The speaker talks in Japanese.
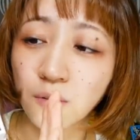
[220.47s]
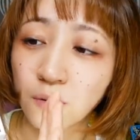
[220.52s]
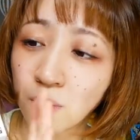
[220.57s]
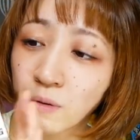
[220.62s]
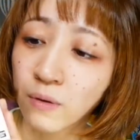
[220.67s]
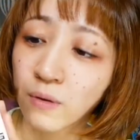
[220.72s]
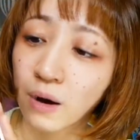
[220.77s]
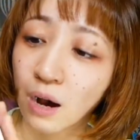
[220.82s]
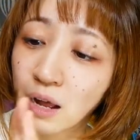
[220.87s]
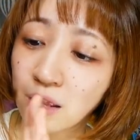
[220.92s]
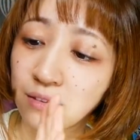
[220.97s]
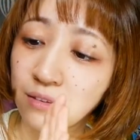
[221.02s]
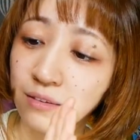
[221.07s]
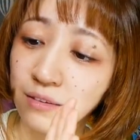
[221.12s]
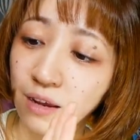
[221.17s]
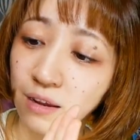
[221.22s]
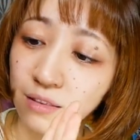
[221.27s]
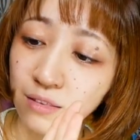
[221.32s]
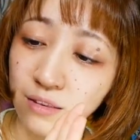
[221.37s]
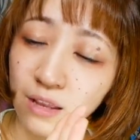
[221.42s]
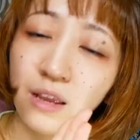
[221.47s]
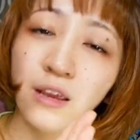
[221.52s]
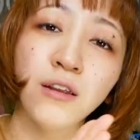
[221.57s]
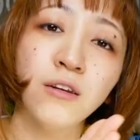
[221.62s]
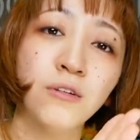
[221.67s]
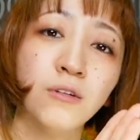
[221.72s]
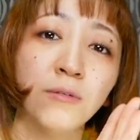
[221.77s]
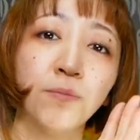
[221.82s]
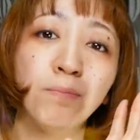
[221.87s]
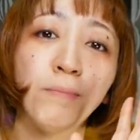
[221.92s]
を扱って
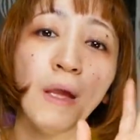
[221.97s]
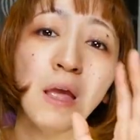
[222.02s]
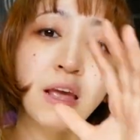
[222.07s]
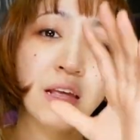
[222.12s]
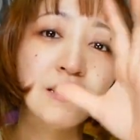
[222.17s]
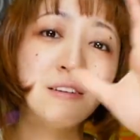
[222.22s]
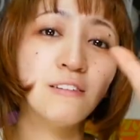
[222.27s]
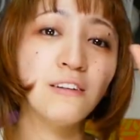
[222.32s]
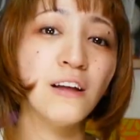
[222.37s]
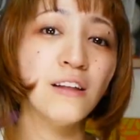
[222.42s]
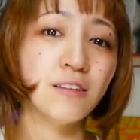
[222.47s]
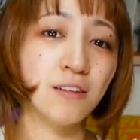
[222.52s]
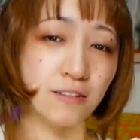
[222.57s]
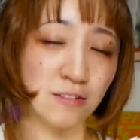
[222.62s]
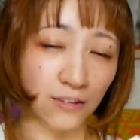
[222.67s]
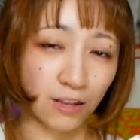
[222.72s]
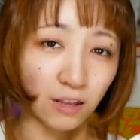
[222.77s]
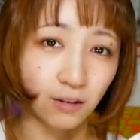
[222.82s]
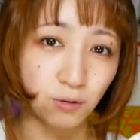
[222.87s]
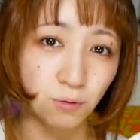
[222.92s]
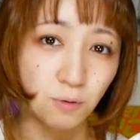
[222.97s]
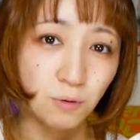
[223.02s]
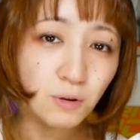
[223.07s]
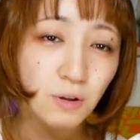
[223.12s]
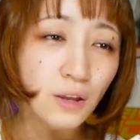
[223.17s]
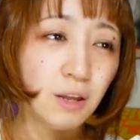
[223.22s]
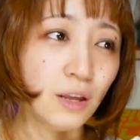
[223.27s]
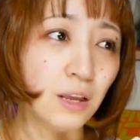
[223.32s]
いるページなんですけど